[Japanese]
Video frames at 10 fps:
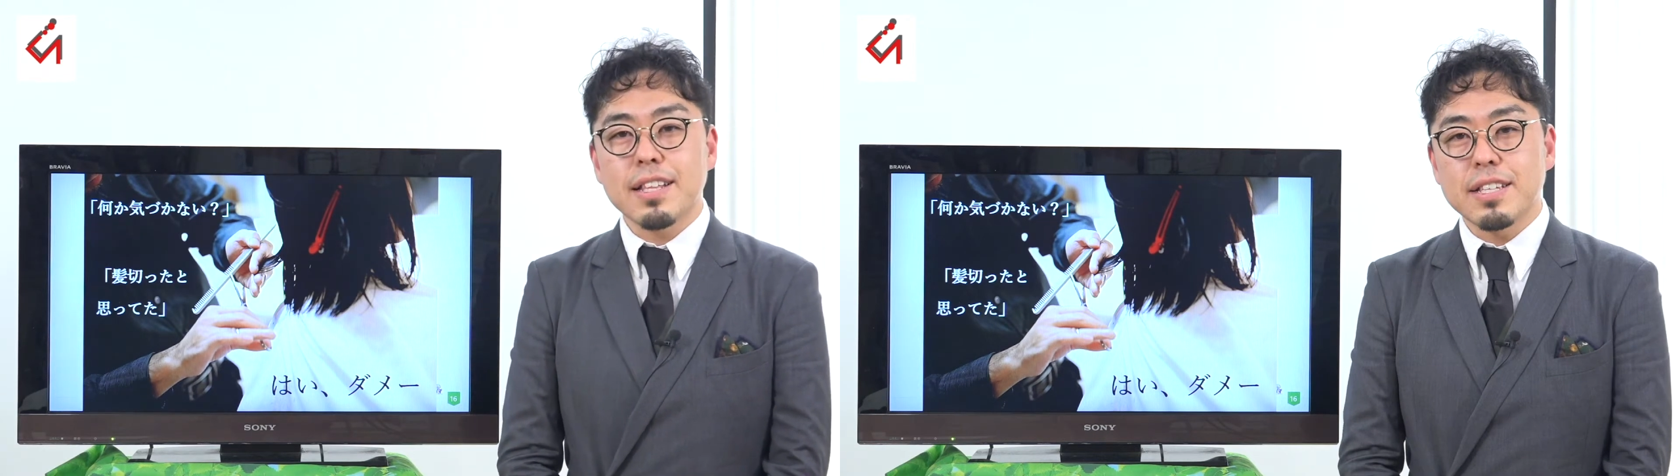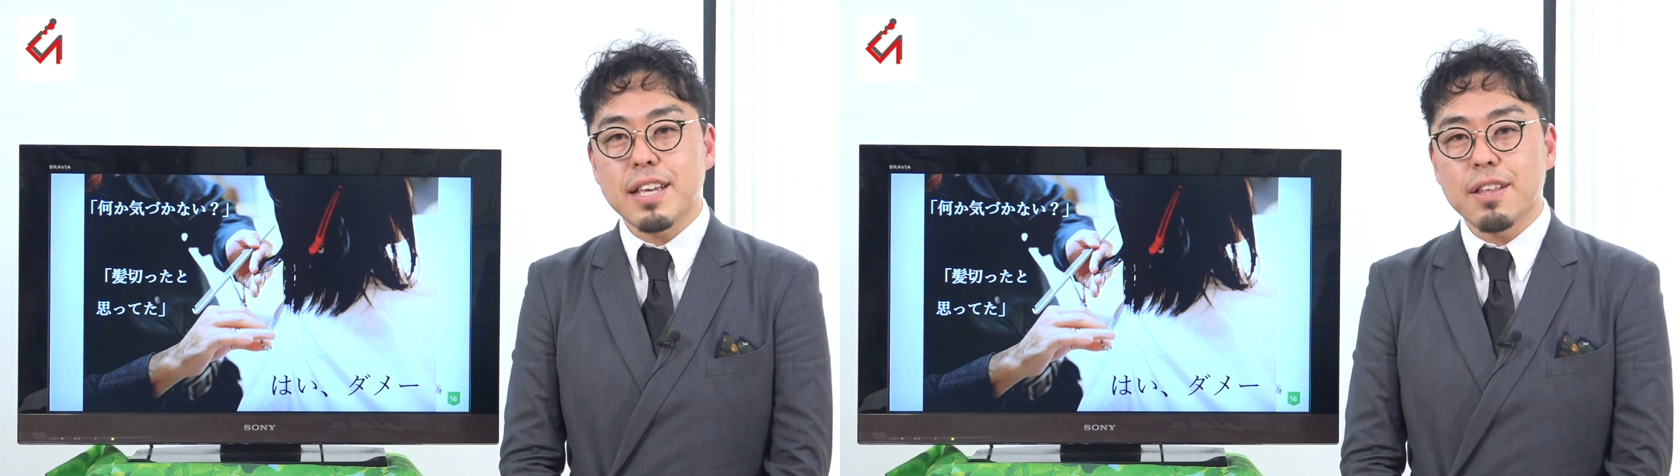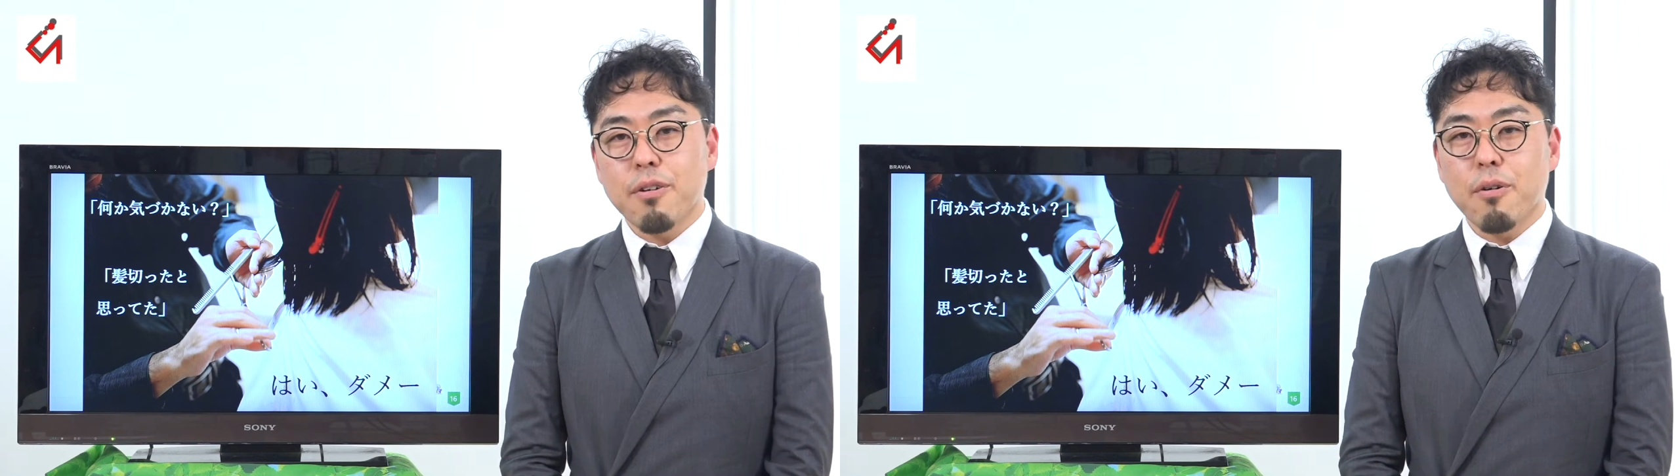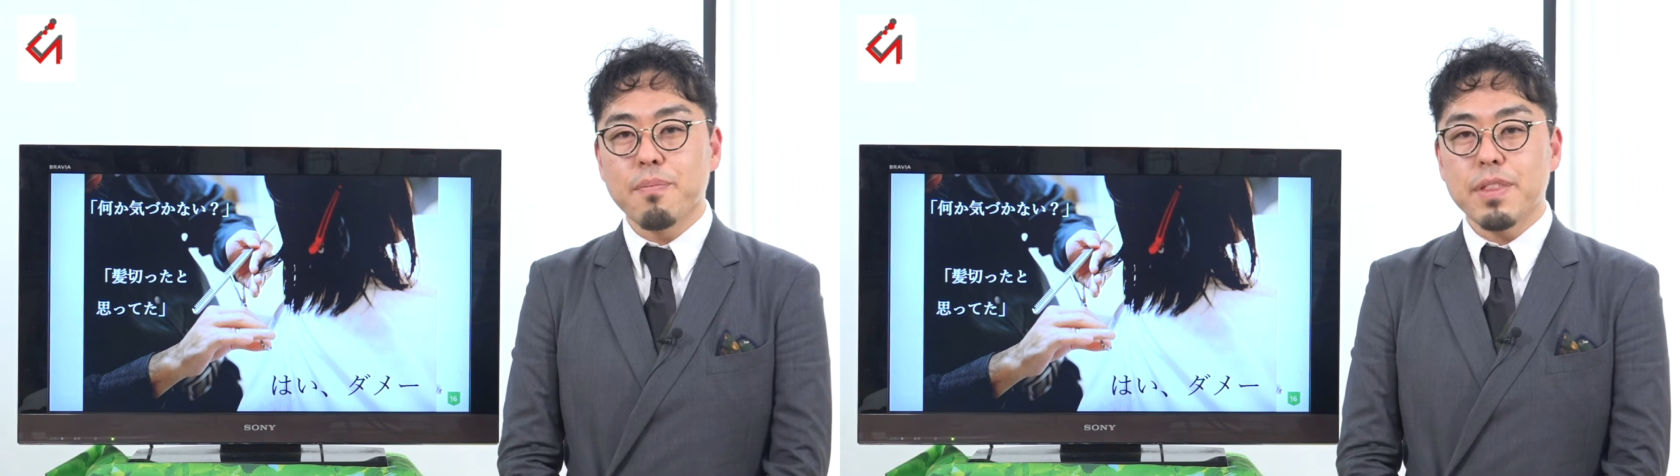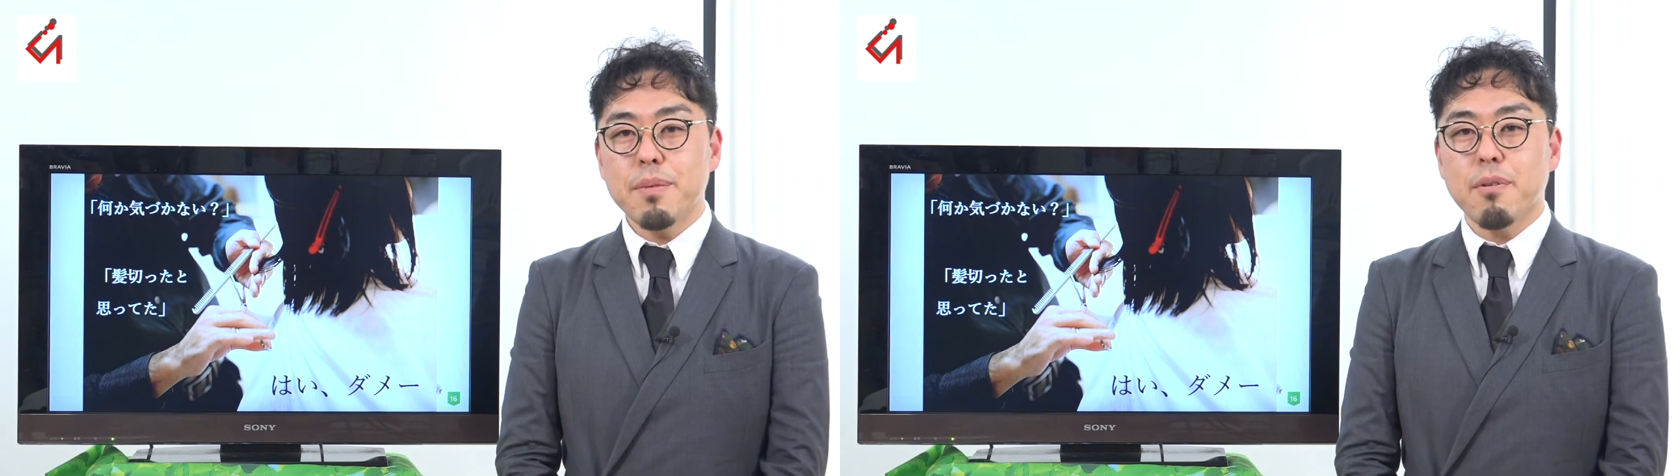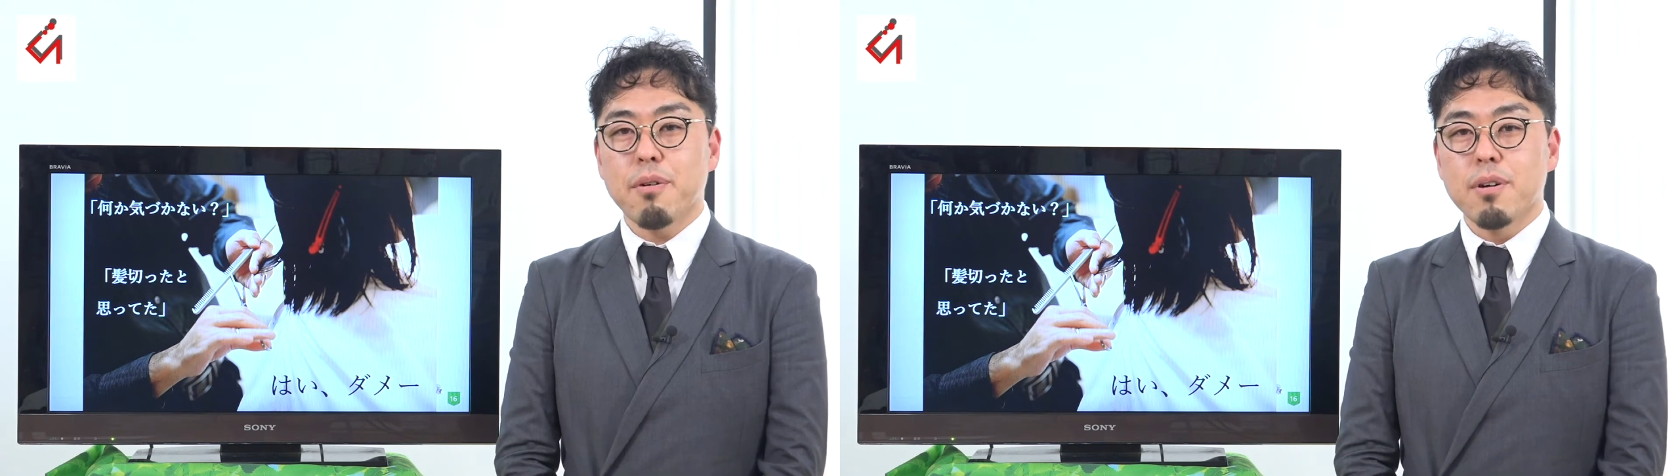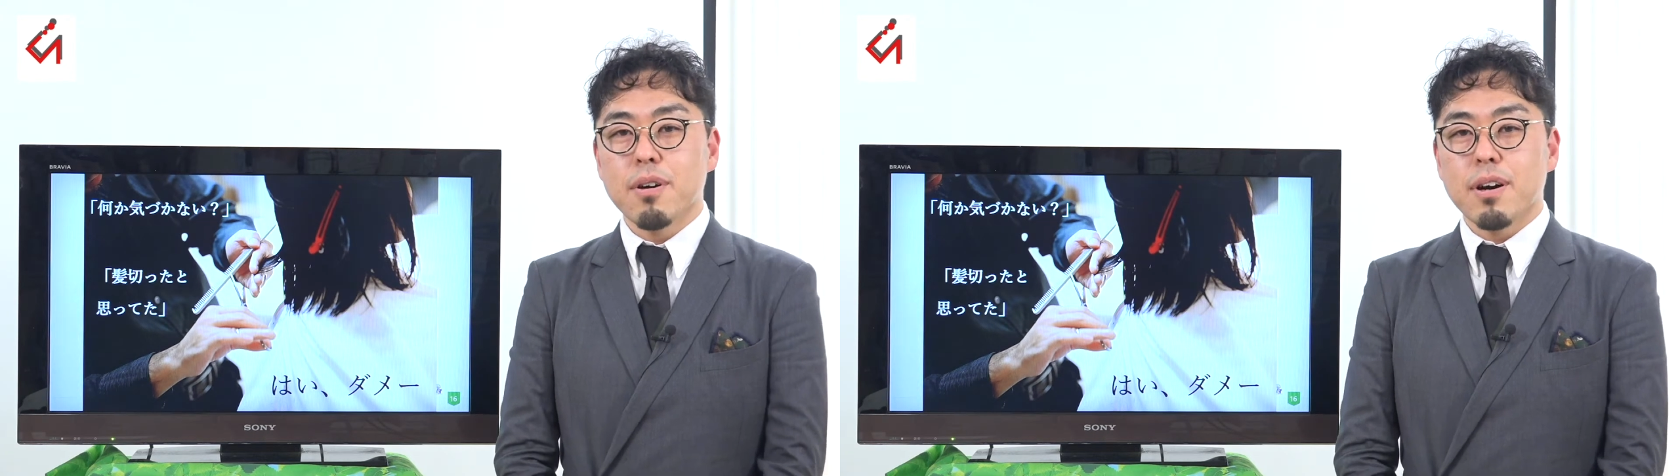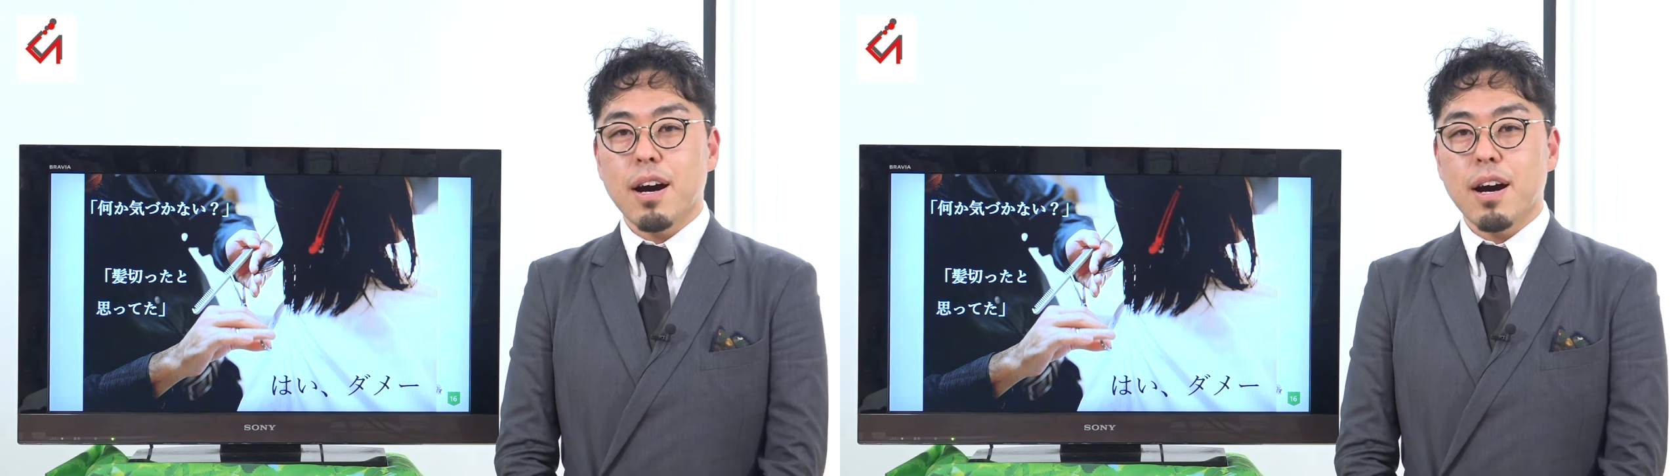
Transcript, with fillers: んですけどでも